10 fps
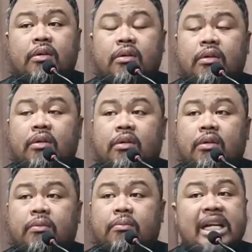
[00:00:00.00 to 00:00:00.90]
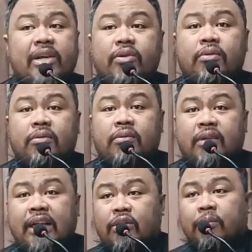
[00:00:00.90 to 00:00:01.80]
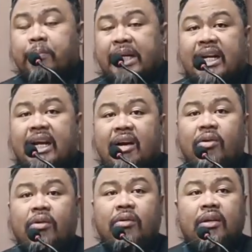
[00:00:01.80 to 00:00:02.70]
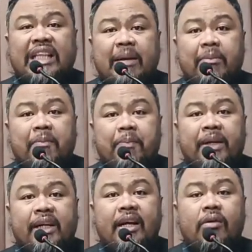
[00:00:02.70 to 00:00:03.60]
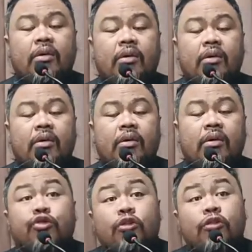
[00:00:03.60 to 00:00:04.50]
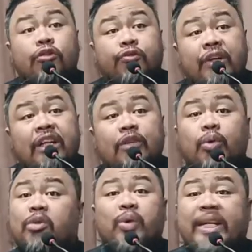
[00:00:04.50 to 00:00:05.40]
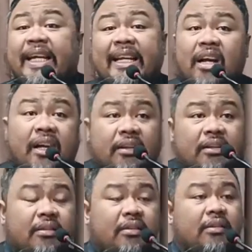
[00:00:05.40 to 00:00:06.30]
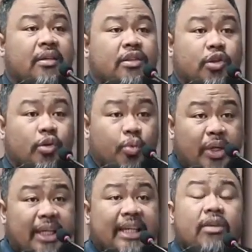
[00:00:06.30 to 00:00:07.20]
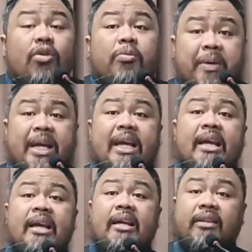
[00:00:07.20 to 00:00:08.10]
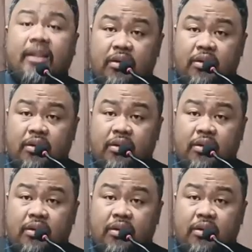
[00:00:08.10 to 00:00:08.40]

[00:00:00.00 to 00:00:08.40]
Mali yung ganong pananaw. Ang tamang pananaw, God fulfilled what we cannot. So we can obey the law